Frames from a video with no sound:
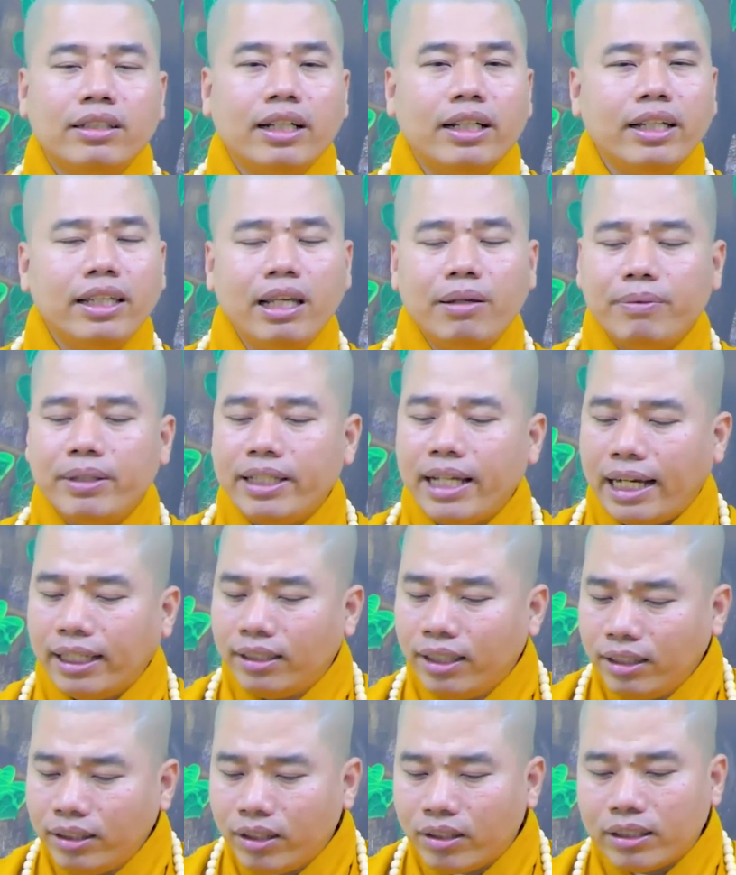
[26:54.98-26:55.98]
những cái gì mình
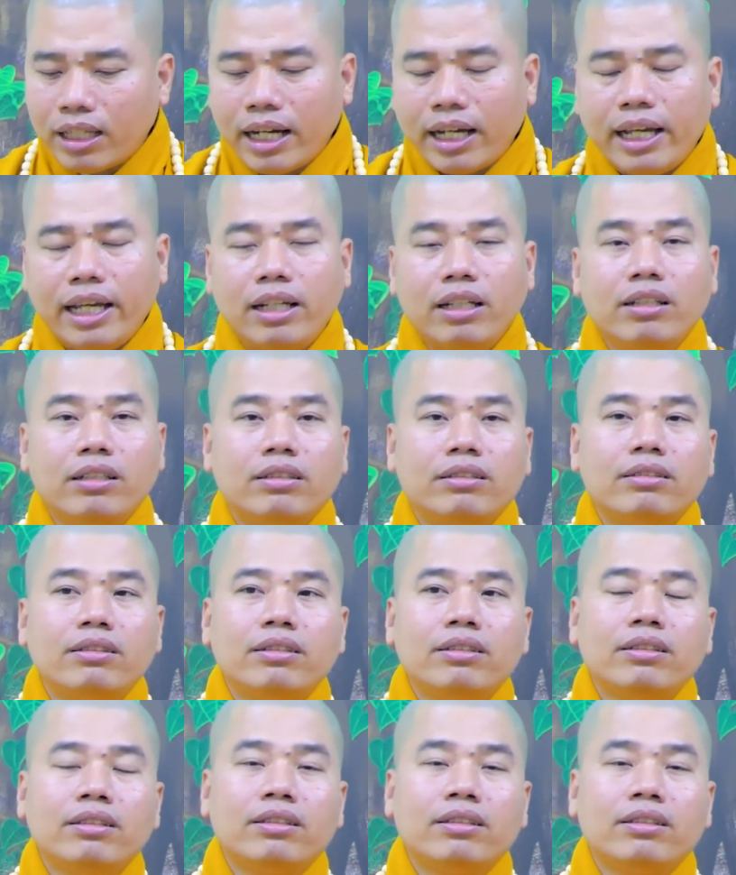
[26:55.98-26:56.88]
giải thích cho người ta nghe được